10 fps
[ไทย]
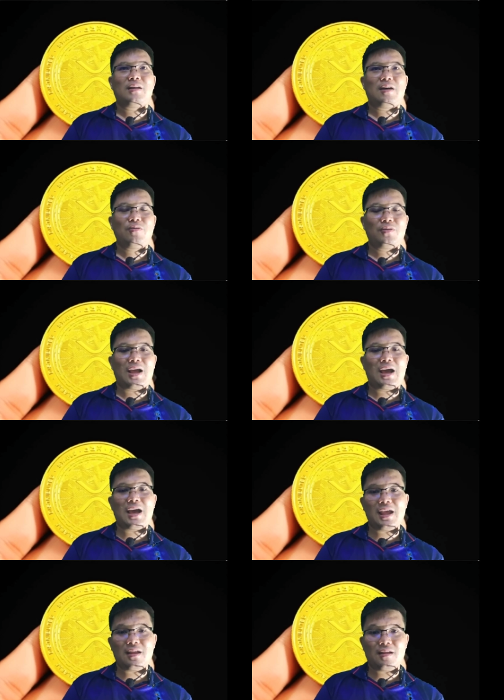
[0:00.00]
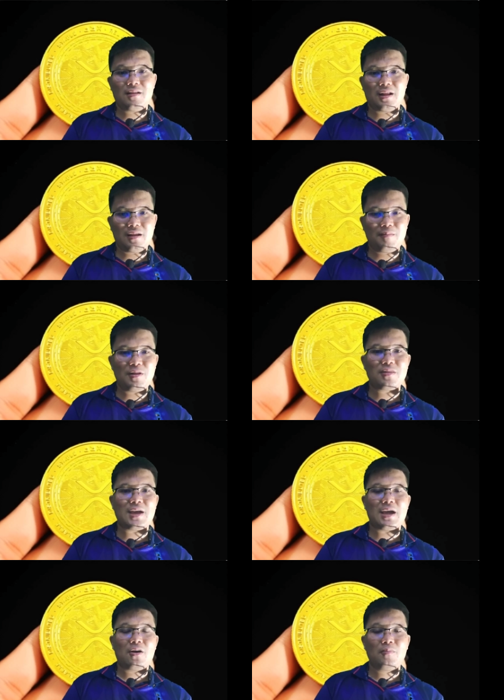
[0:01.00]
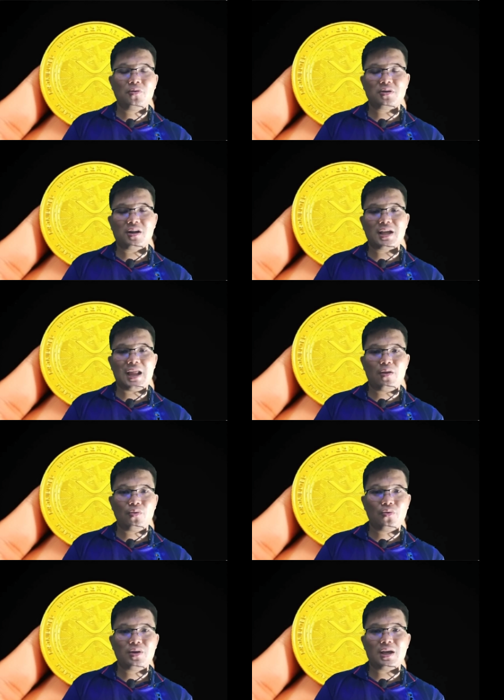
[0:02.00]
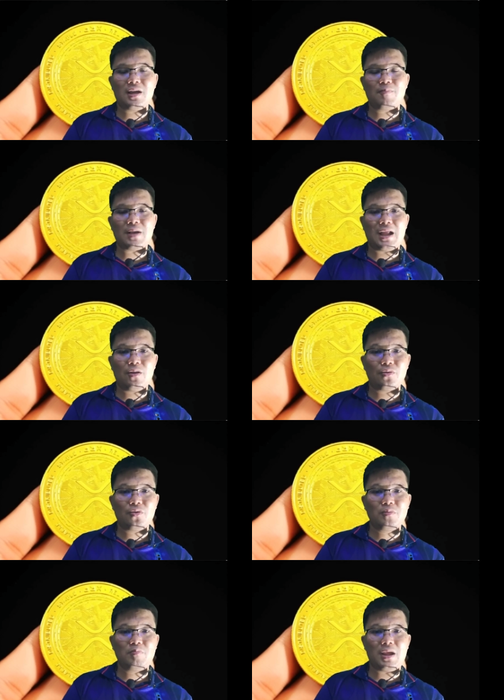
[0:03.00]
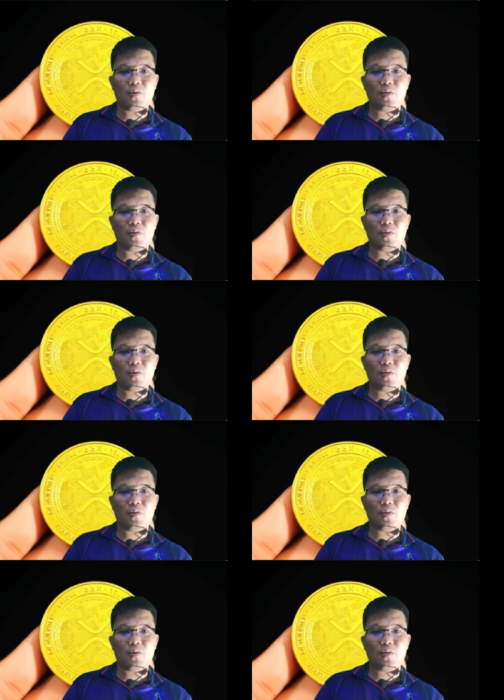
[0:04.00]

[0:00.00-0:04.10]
และสุดท้ายอย่าลืมศึกษาข้อมูลก่อนการลงทุนนะครับการลงทุน